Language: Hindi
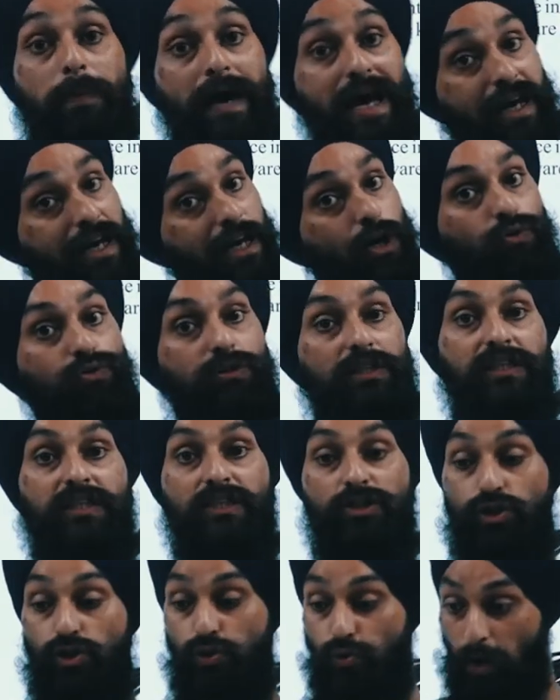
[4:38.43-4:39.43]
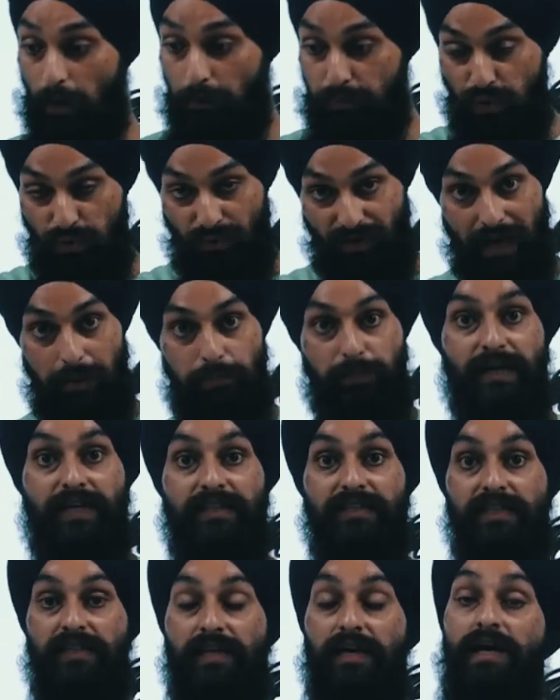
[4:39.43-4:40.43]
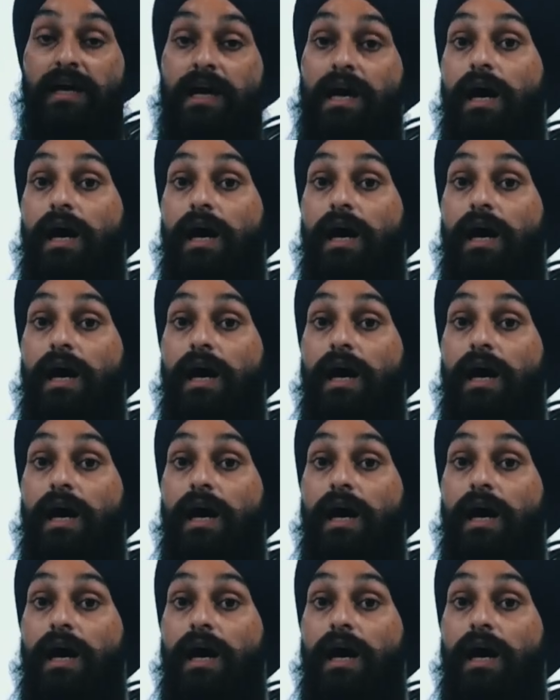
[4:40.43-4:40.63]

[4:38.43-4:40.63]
पहले होती थी जिसको आप स्वाइप करते थे